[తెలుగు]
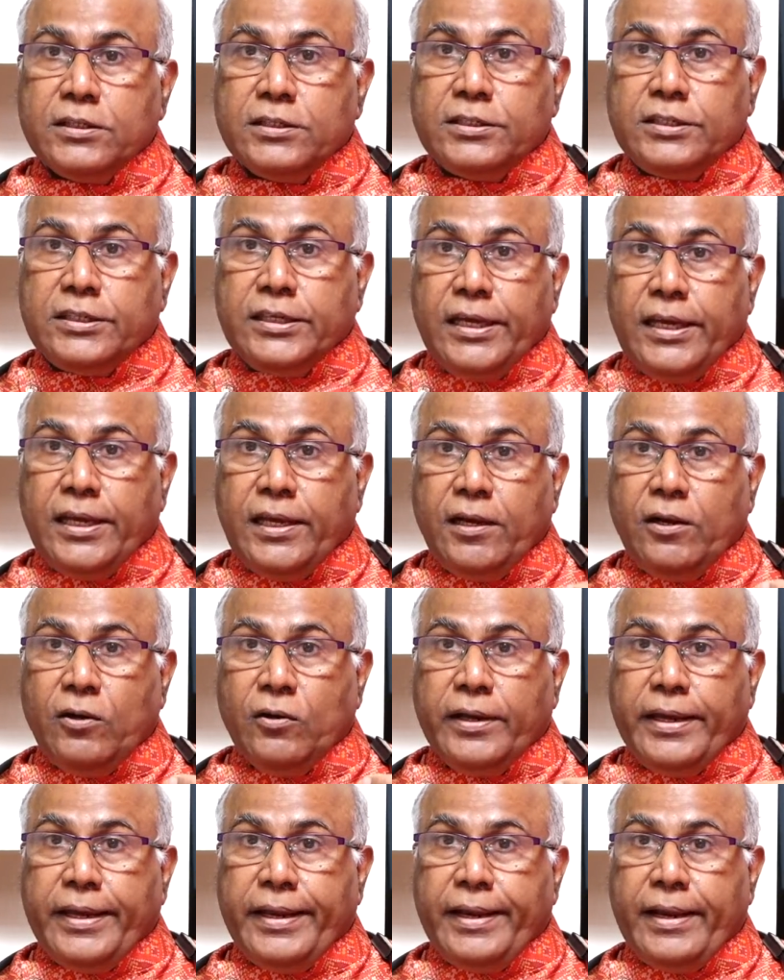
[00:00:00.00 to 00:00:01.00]

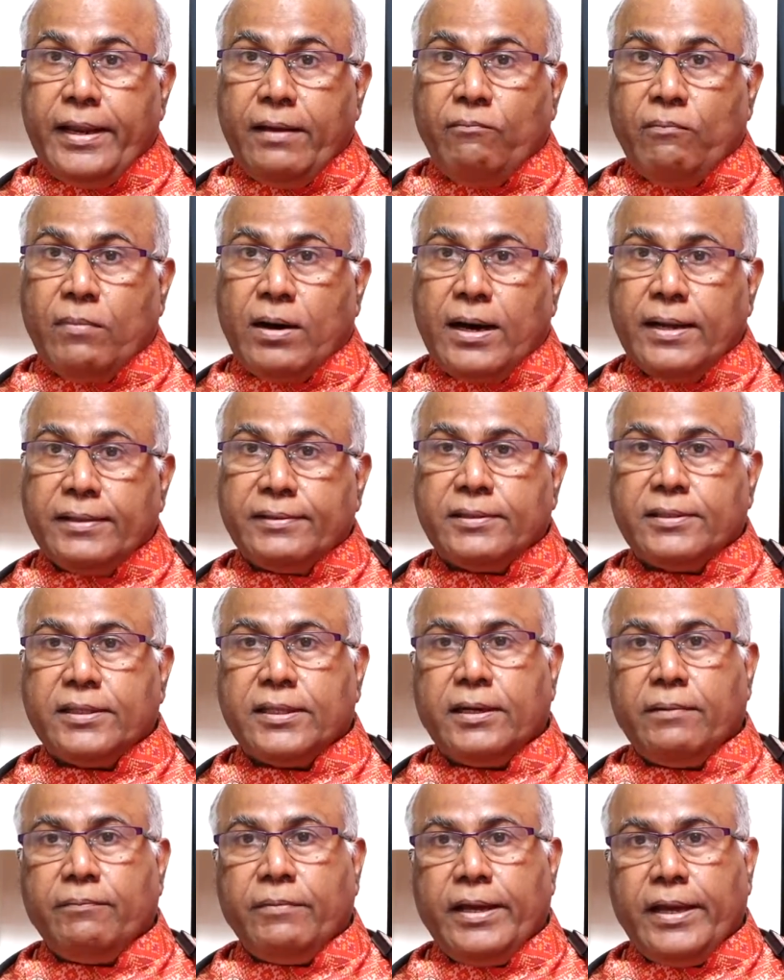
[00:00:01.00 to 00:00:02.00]
స్టీలు గిన్నె
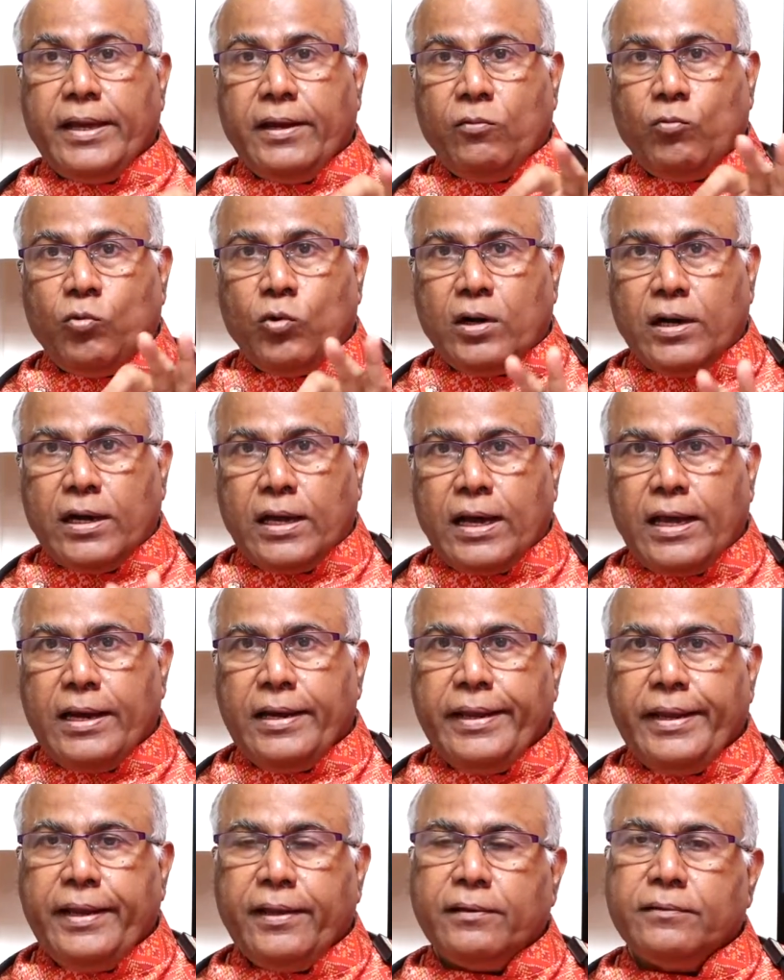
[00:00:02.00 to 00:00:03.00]
మాత్రమే
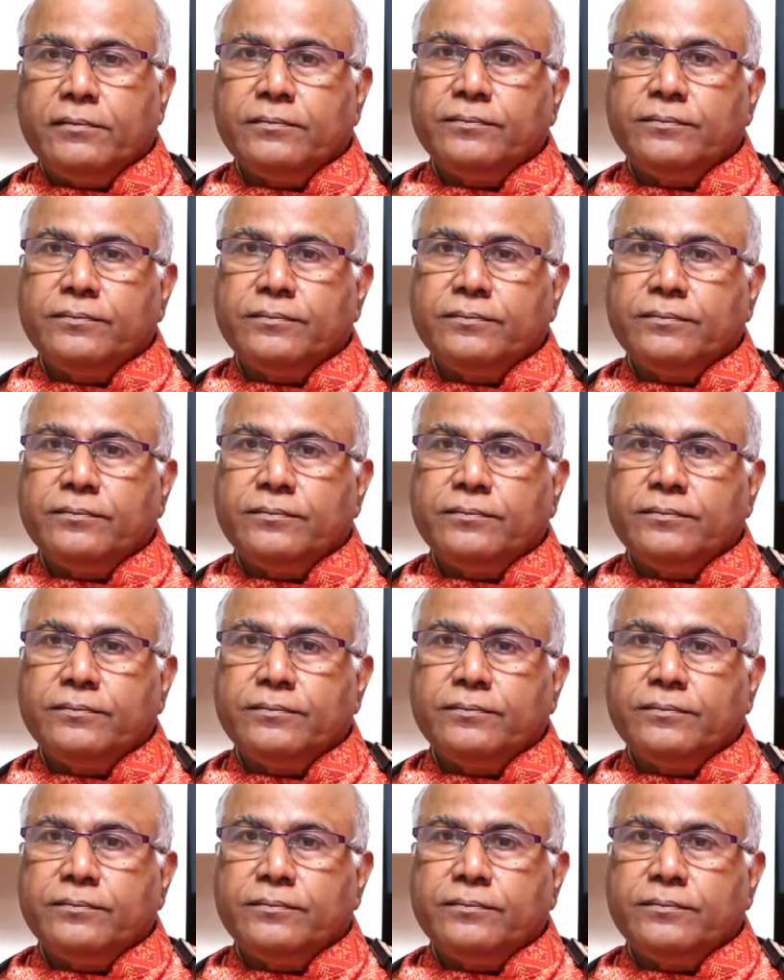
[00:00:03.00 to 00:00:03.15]
ఉండాలి